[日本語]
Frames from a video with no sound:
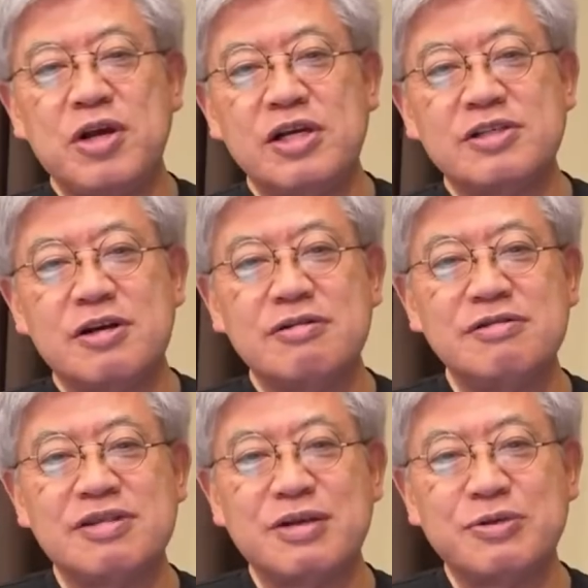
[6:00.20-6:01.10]
サークルに
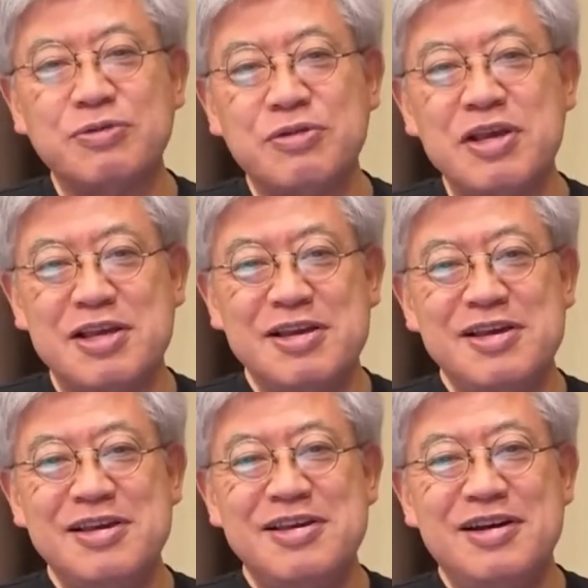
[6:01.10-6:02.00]
誘うのに、
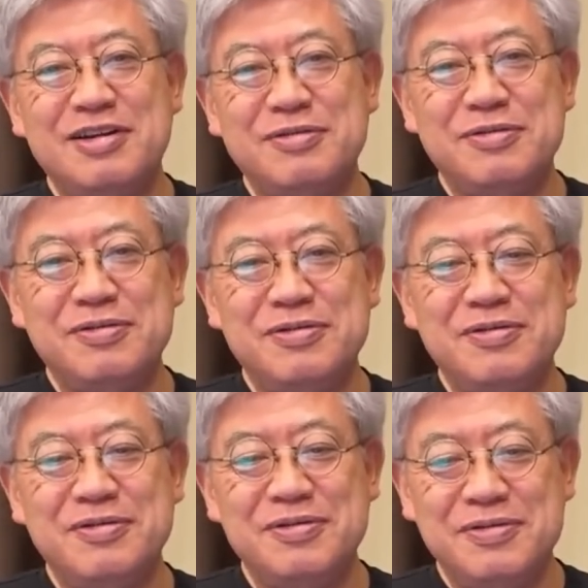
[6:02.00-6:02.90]
あ
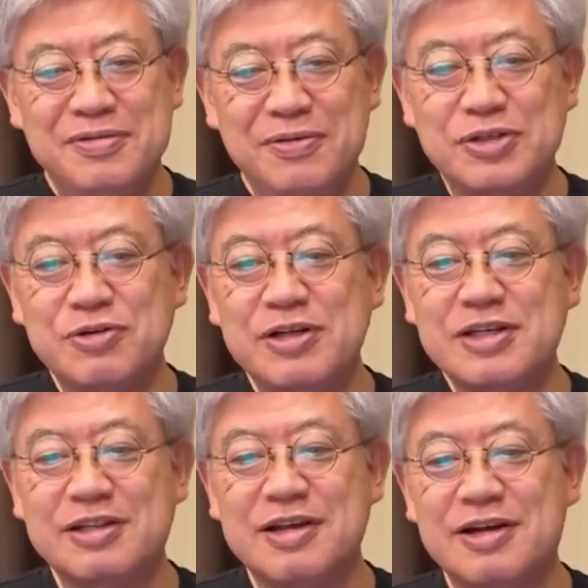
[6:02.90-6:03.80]
のー、お忙しかっ
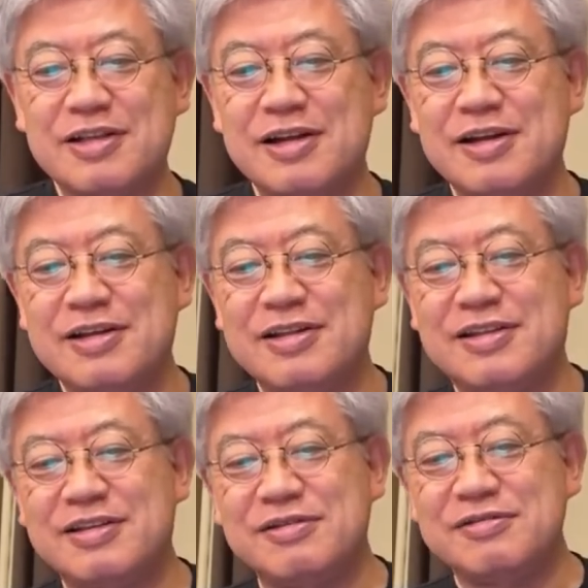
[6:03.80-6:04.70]
た方っ
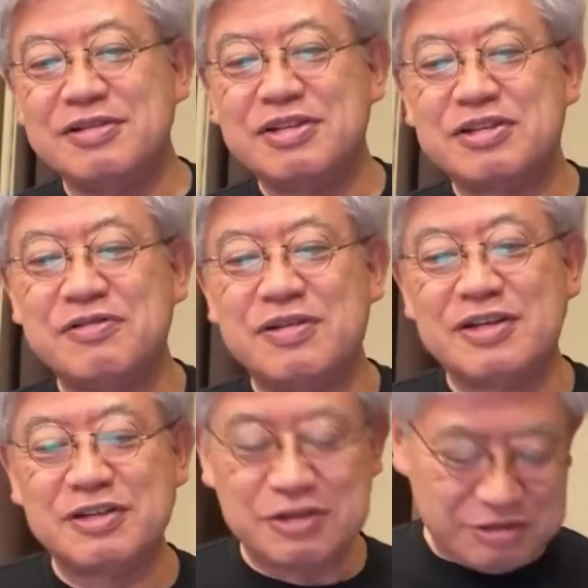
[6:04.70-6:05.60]
ていう認識を私
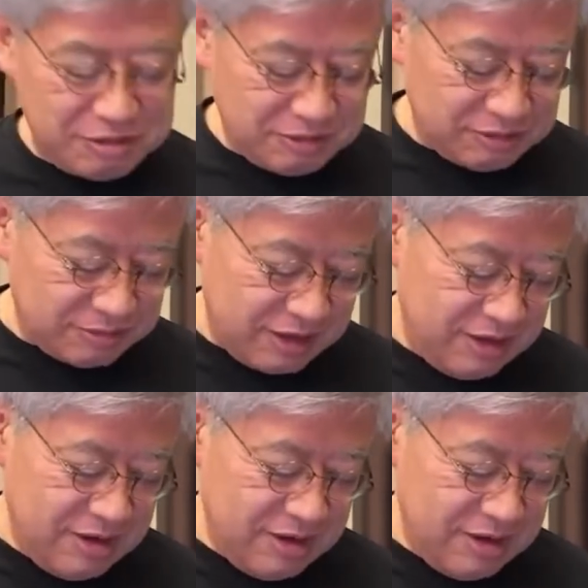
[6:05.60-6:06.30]
はしてるけどね、